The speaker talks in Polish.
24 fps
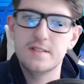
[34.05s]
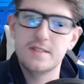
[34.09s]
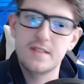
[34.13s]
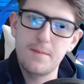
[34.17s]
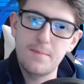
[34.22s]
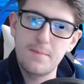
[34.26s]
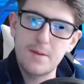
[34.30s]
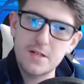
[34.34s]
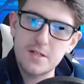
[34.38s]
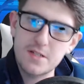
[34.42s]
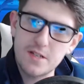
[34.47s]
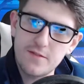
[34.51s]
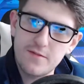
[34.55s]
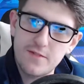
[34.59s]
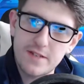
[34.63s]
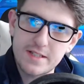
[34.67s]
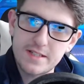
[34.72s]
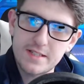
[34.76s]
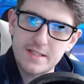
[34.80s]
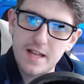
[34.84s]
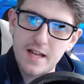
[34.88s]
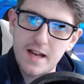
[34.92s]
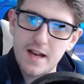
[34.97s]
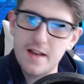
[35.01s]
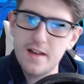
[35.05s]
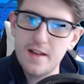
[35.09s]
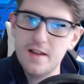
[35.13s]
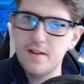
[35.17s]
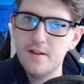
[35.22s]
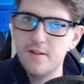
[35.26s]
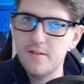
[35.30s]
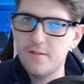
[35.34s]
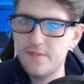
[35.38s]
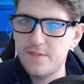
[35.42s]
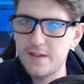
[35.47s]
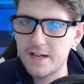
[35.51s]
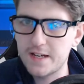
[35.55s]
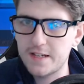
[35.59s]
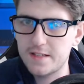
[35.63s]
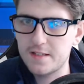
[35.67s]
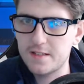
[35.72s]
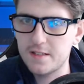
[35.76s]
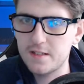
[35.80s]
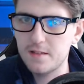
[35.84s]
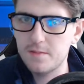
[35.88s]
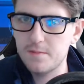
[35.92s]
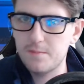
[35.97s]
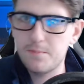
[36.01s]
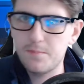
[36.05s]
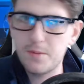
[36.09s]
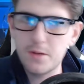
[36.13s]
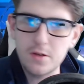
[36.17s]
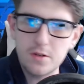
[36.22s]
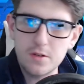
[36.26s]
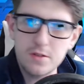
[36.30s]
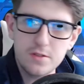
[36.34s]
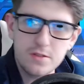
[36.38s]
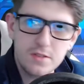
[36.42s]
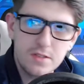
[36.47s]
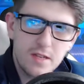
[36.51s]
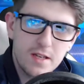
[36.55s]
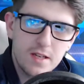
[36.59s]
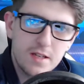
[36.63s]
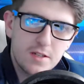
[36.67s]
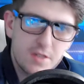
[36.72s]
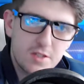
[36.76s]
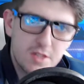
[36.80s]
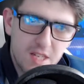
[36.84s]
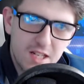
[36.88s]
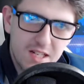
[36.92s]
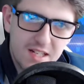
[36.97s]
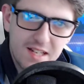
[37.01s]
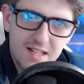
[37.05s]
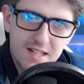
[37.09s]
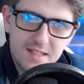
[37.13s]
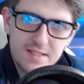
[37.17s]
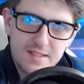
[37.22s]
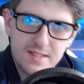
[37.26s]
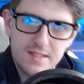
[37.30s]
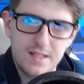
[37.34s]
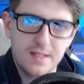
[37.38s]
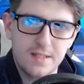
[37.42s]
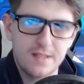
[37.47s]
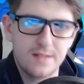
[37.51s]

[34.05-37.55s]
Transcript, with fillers: Zapraszam Was na fakty po godzinie 14.